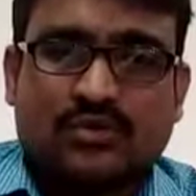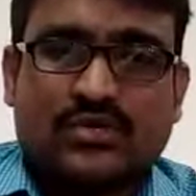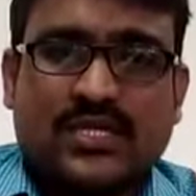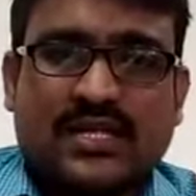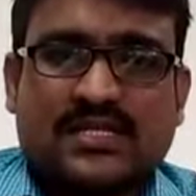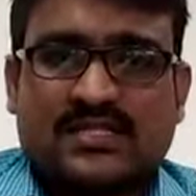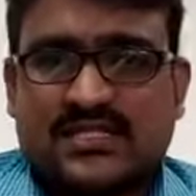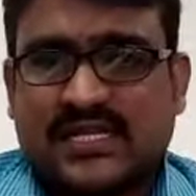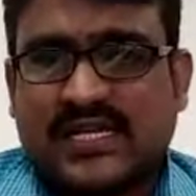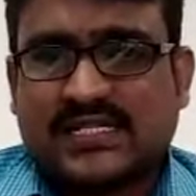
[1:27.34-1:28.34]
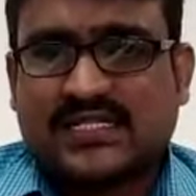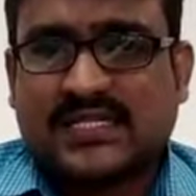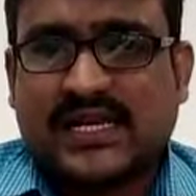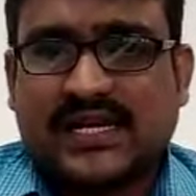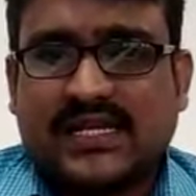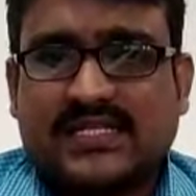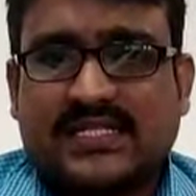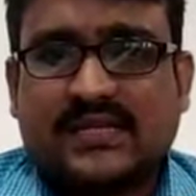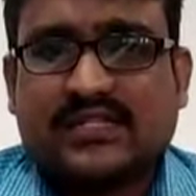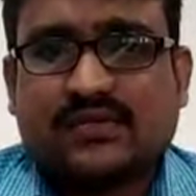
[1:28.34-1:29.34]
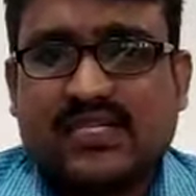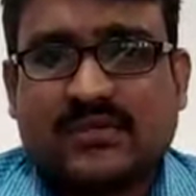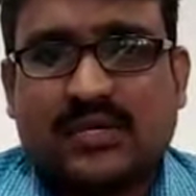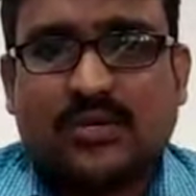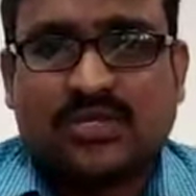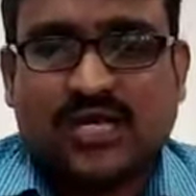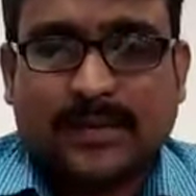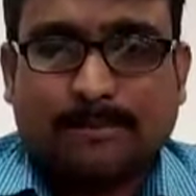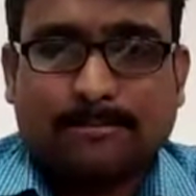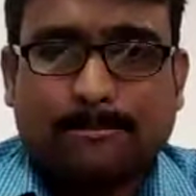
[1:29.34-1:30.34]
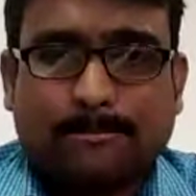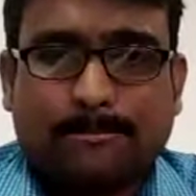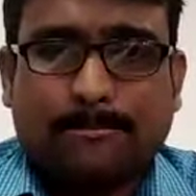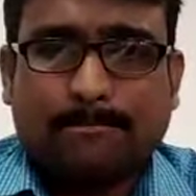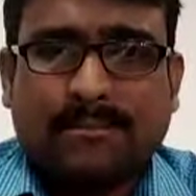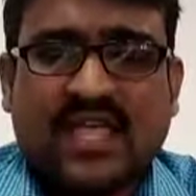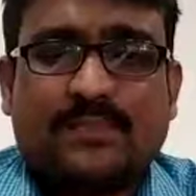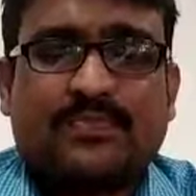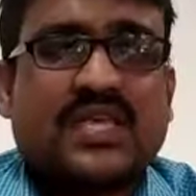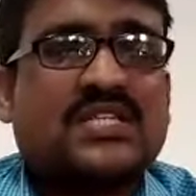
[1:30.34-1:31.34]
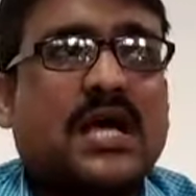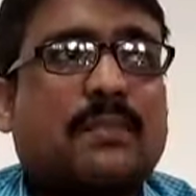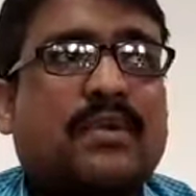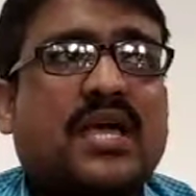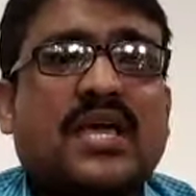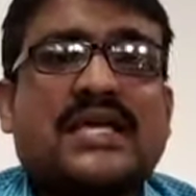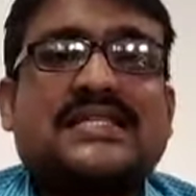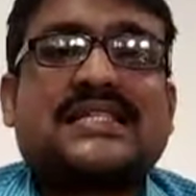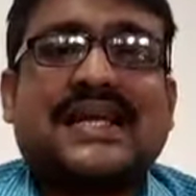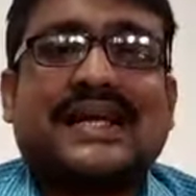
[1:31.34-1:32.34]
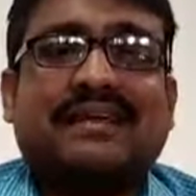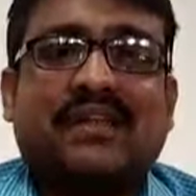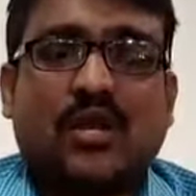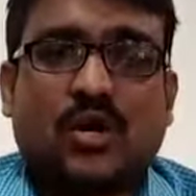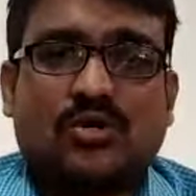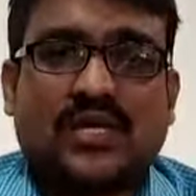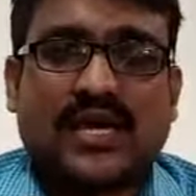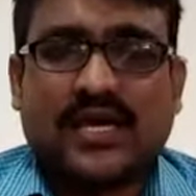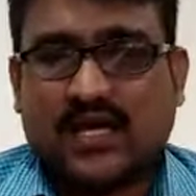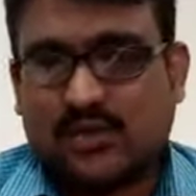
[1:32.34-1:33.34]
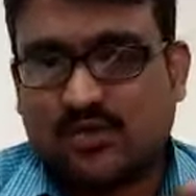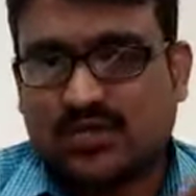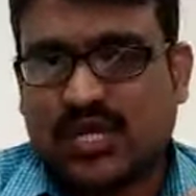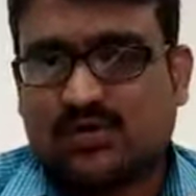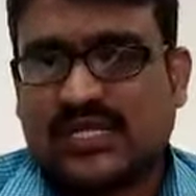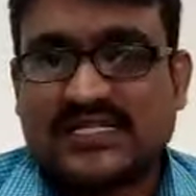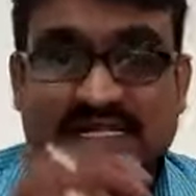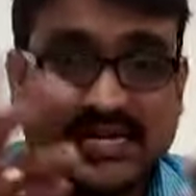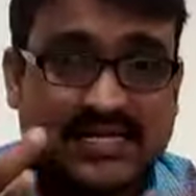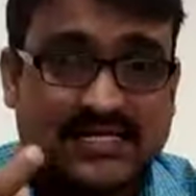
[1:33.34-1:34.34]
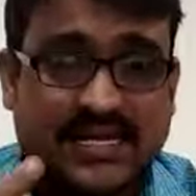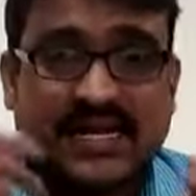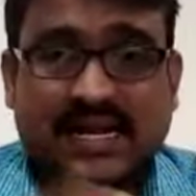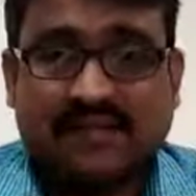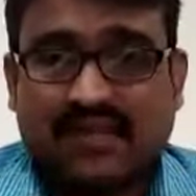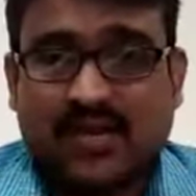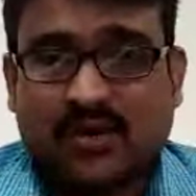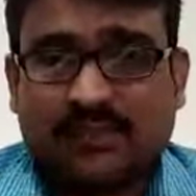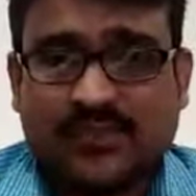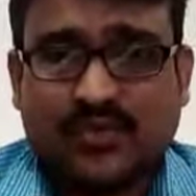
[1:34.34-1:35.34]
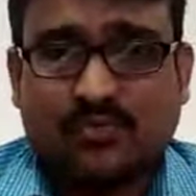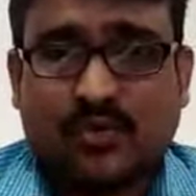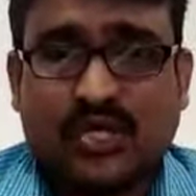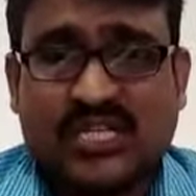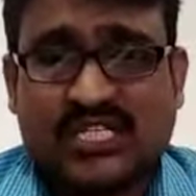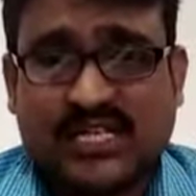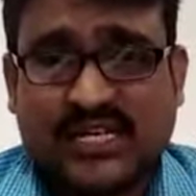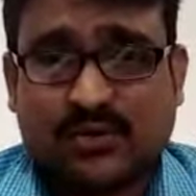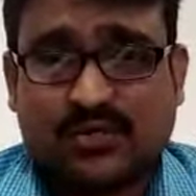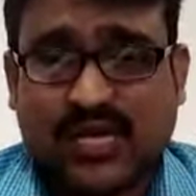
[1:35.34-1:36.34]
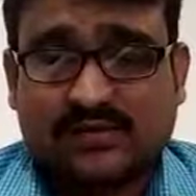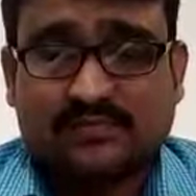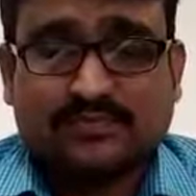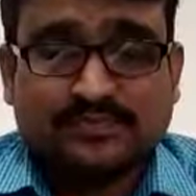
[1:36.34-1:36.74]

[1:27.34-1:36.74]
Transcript: तो देर आर स्टेट स्टेट लेजिस्लेटिव असेंबली होती है हुँ? हम्म? कि जहाँ पे स्टेट लेवल लॉ होता है दूसरा होता है स्टेट सेंटर लेवल लॉ जो पूरे देश के लिए होता है